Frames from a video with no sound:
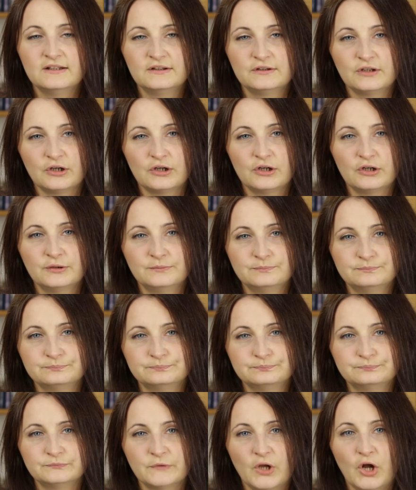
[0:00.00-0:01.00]
to
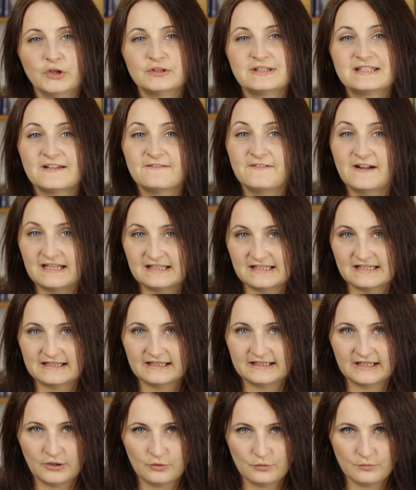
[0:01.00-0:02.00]
mm, od zawarcia
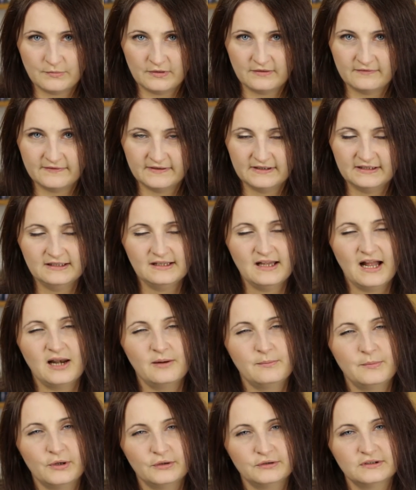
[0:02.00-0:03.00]
takiej umowy
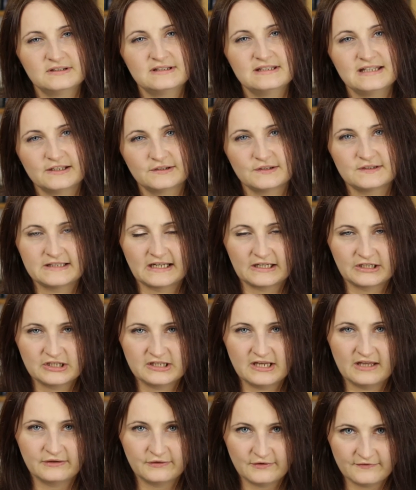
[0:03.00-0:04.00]
albo od dnia
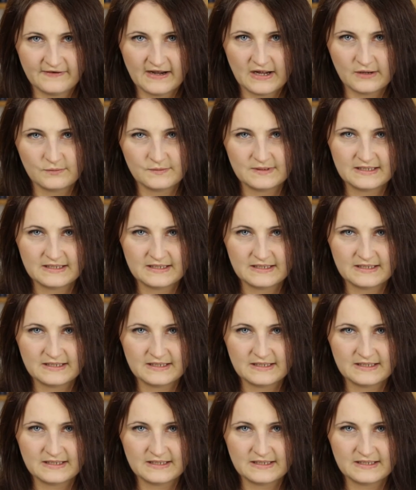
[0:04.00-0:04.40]
dostarczenia towaru,